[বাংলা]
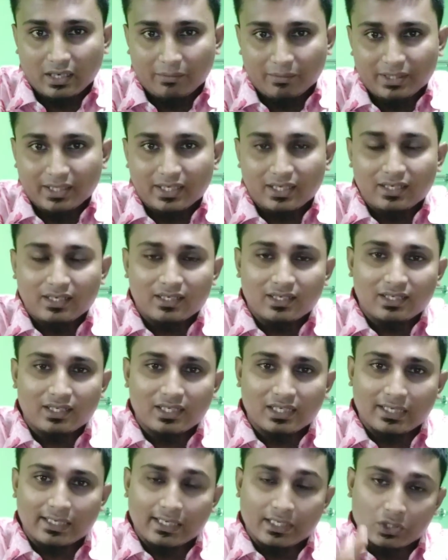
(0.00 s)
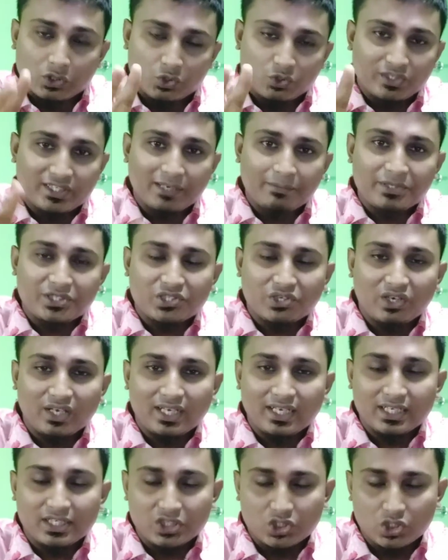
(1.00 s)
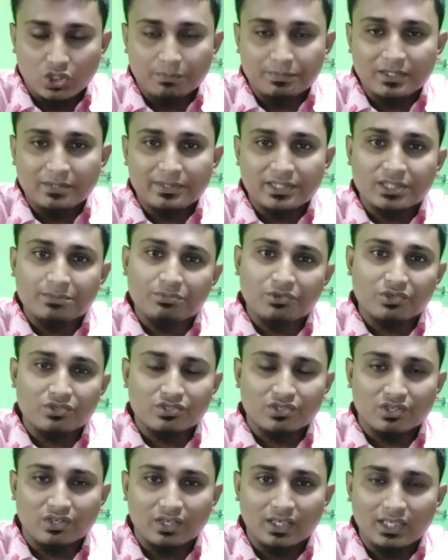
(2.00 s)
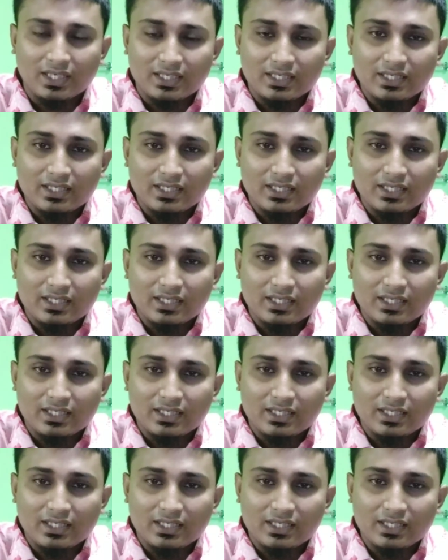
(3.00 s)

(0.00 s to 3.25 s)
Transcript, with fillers: আমাদের দুইটা বিষয় সবচেয়ে বেশি প্রয়োজন হয়